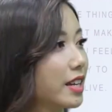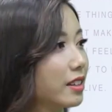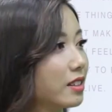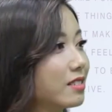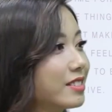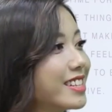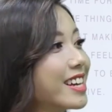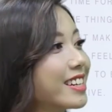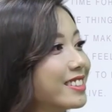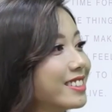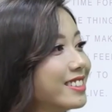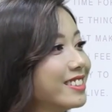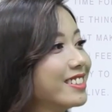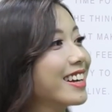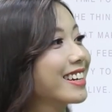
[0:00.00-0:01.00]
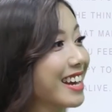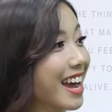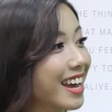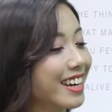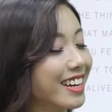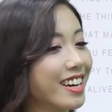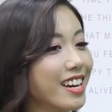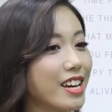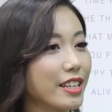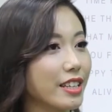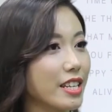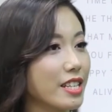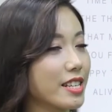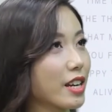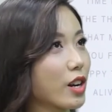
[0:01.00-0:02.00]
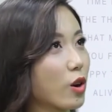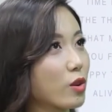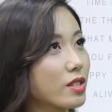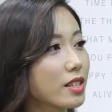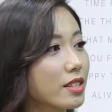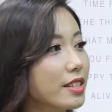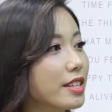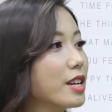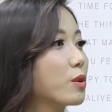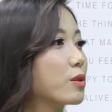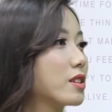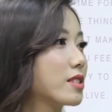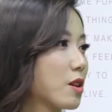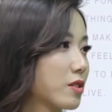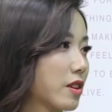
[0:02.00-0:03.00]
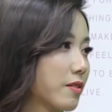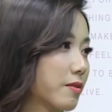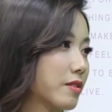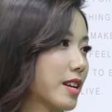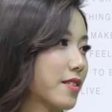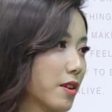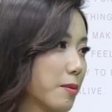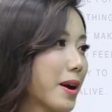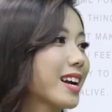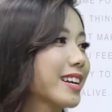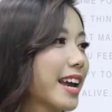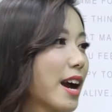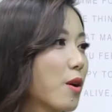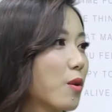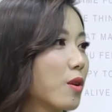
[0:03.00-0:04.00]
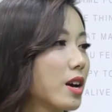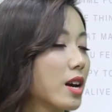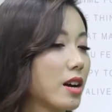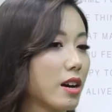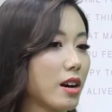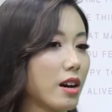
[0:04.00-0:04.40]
về tự nhiên như hiện nay thì sẽ có rất nhiều những dòng sản, sản phẩm khác nhau